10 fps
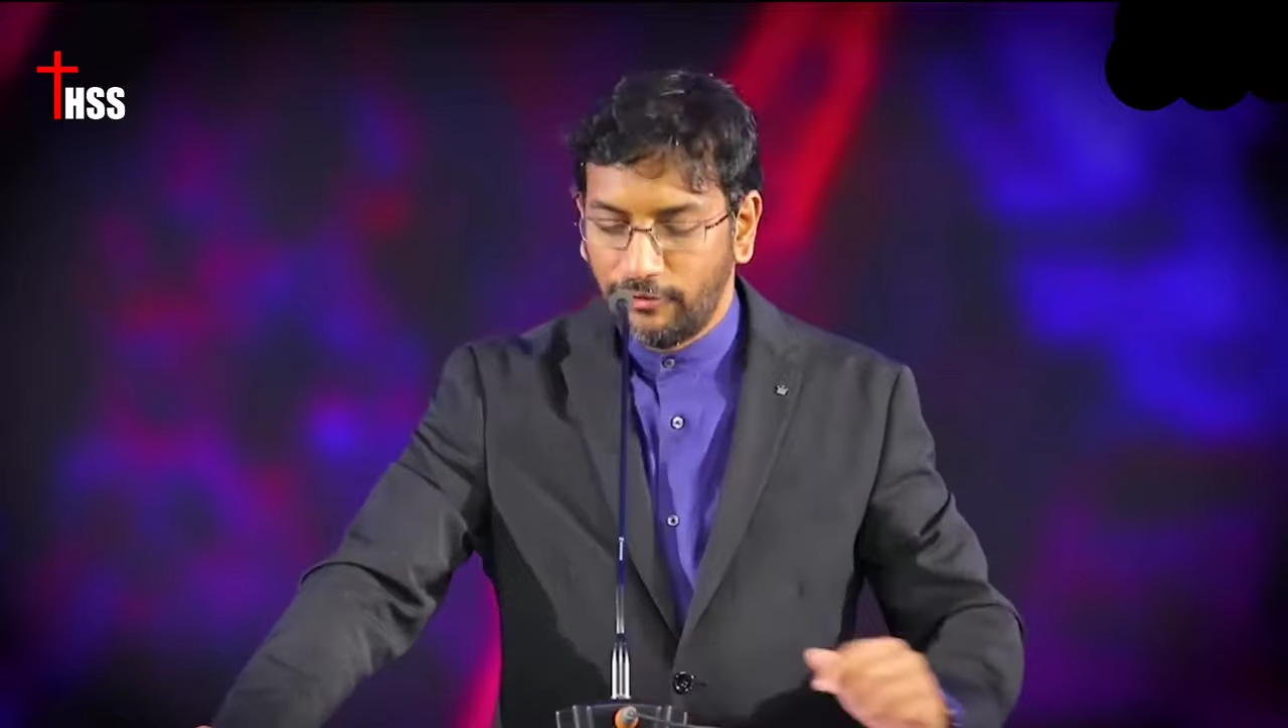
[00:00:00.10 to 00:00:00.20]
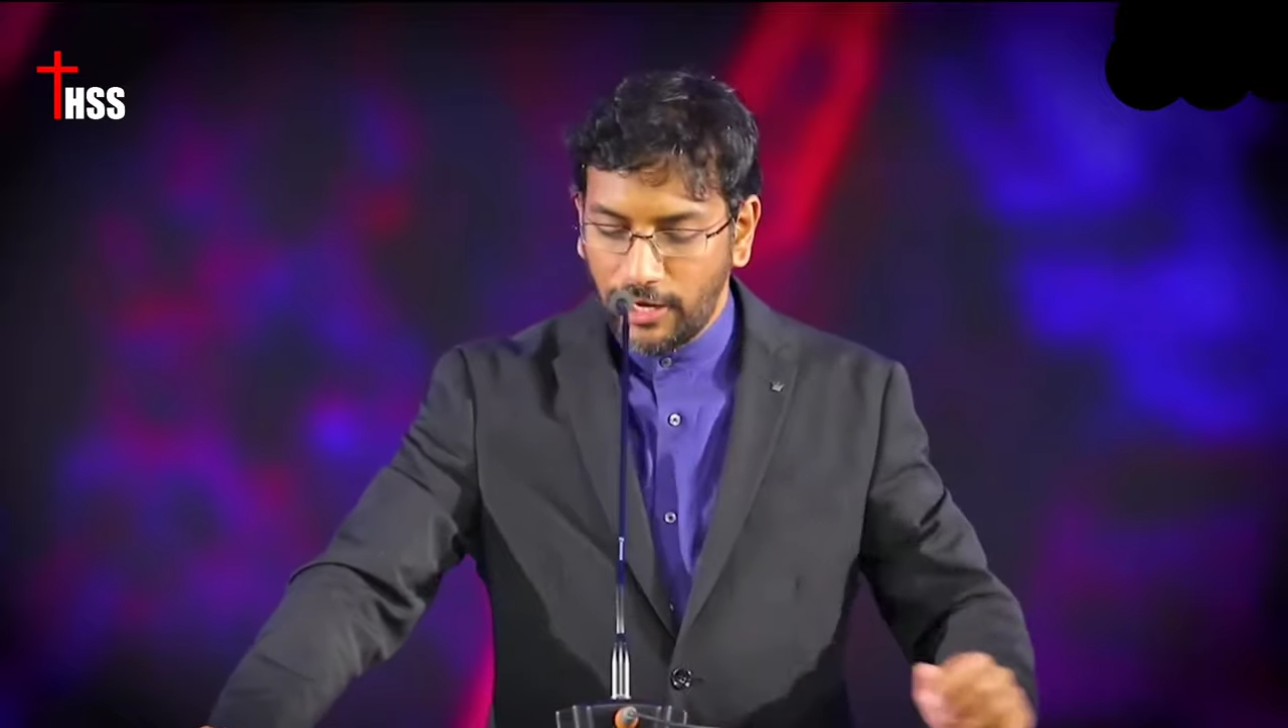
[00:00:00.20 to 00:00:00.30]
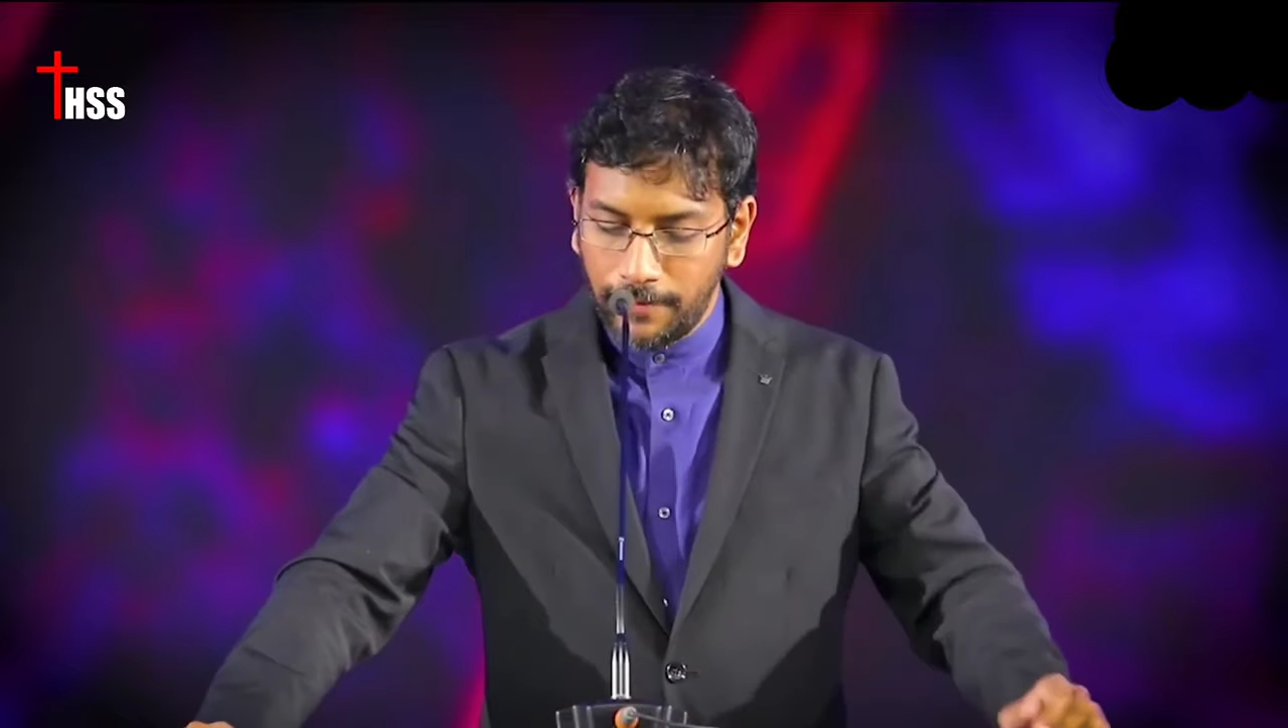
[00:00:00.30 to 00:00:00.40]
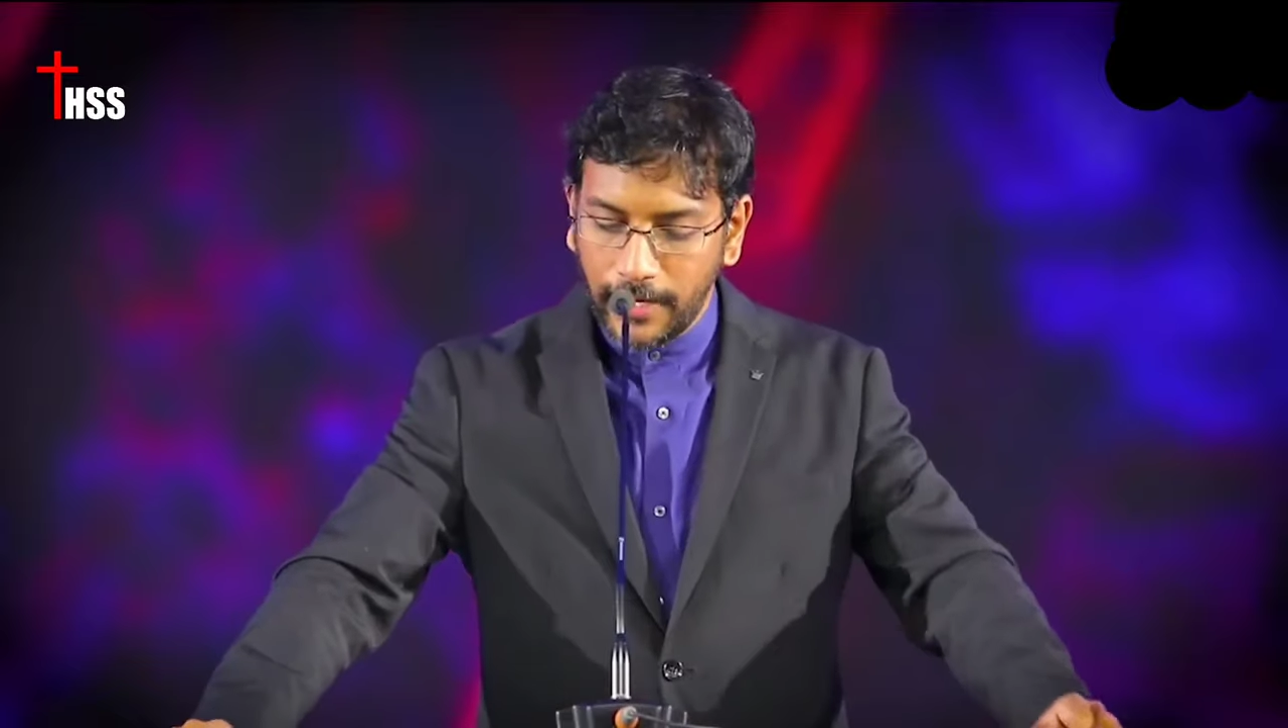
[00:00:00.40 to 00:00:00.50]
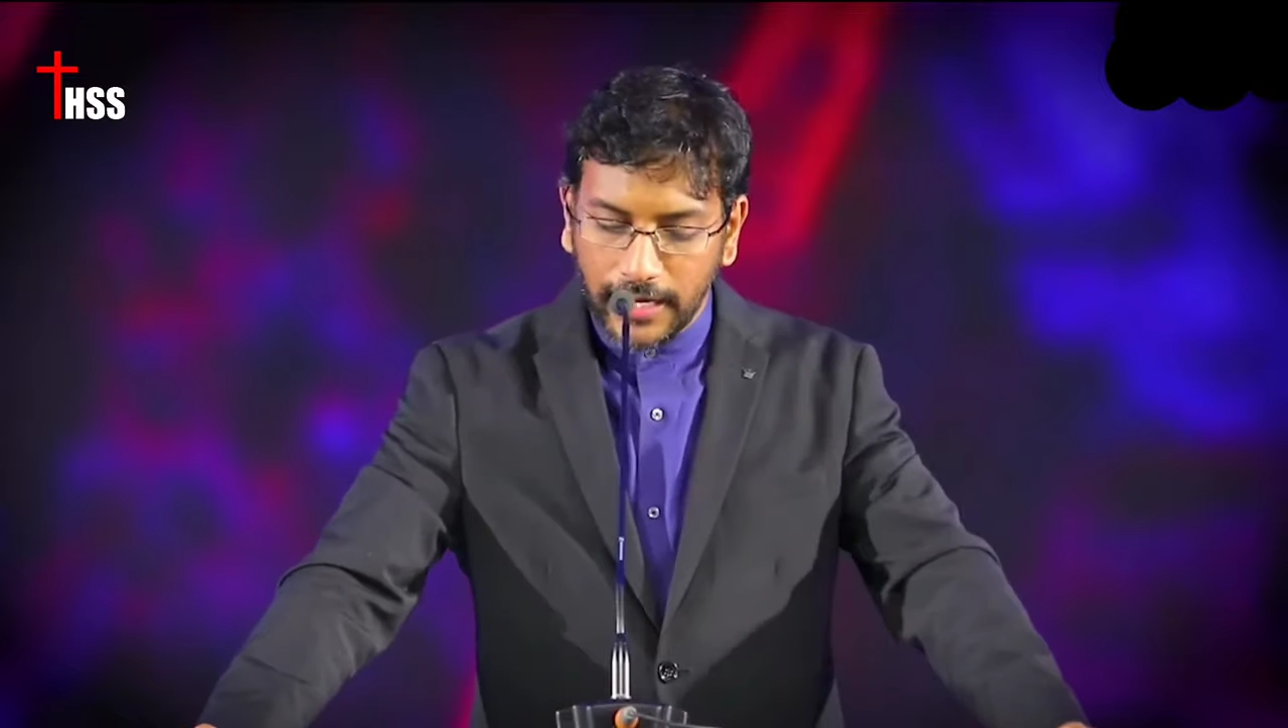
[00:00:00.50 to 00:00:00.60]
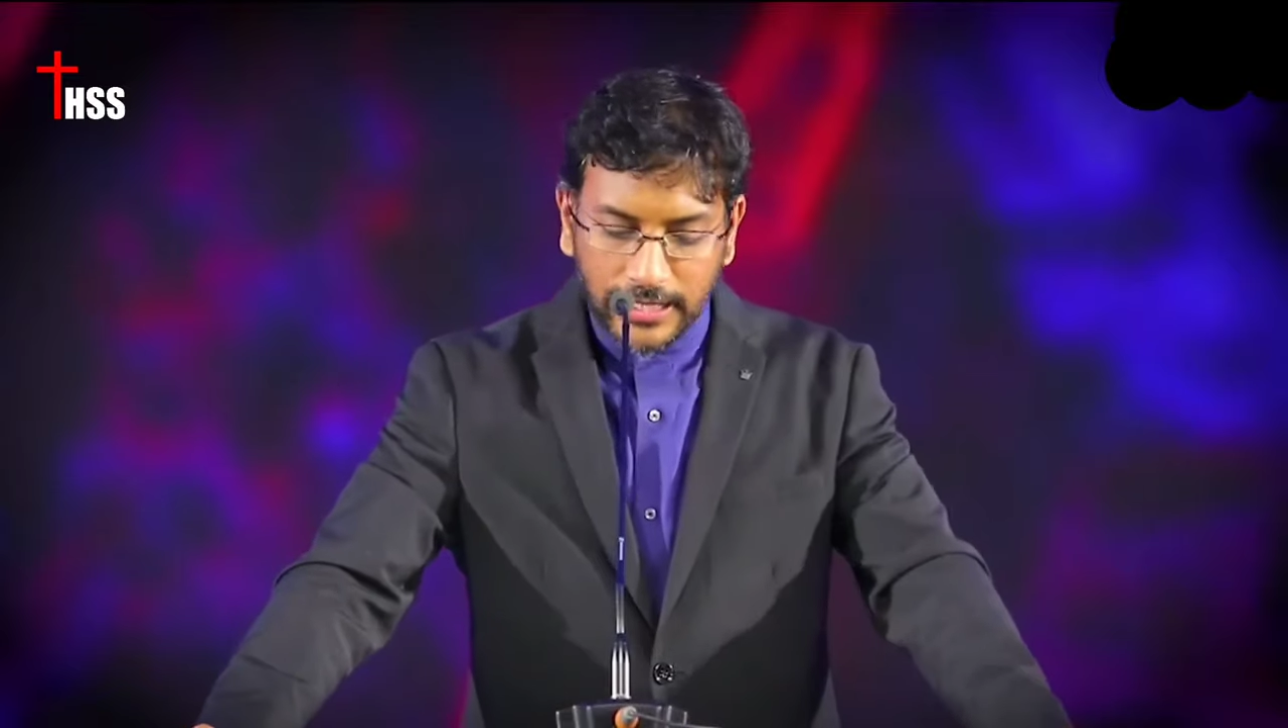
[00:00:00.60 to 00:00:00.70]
ఫిలిపిలకు